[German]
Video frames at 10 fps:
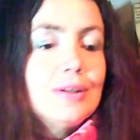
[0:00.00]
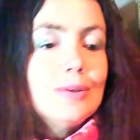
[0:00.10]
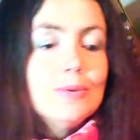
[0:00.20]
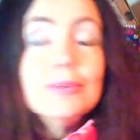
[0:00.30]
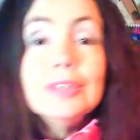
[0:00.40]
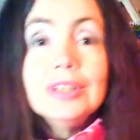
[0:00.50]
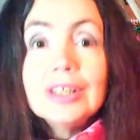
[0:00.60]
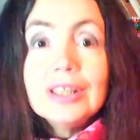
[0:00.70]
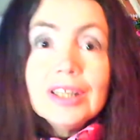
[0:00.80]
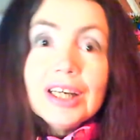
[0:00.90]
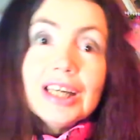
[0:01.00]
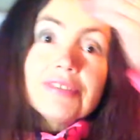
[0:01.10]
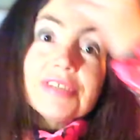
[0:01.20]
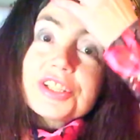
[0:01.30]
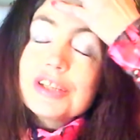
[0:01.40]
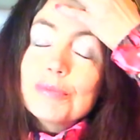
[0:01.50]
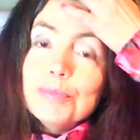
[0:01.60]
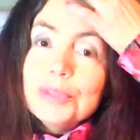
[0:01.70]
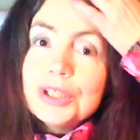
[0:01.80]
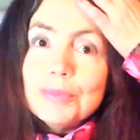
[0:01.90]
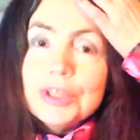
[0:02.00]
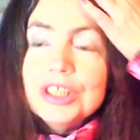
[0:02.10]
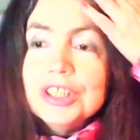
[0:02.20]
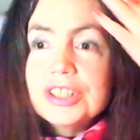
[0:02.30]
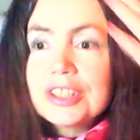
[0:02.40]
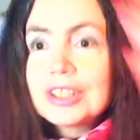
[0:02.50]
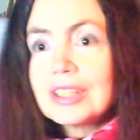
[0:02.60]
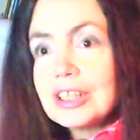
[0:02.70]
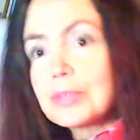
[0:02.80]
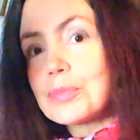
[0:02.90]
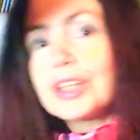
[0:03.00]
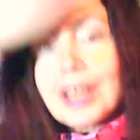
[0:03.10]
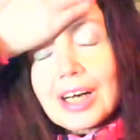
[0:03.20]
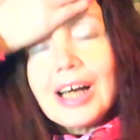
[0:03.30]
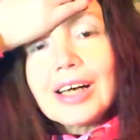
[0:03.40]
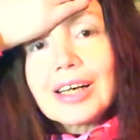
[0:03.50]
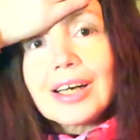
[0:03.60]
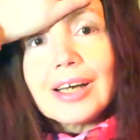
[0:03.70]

ui, etwas stimmt mit mir nicht. Ich bin krank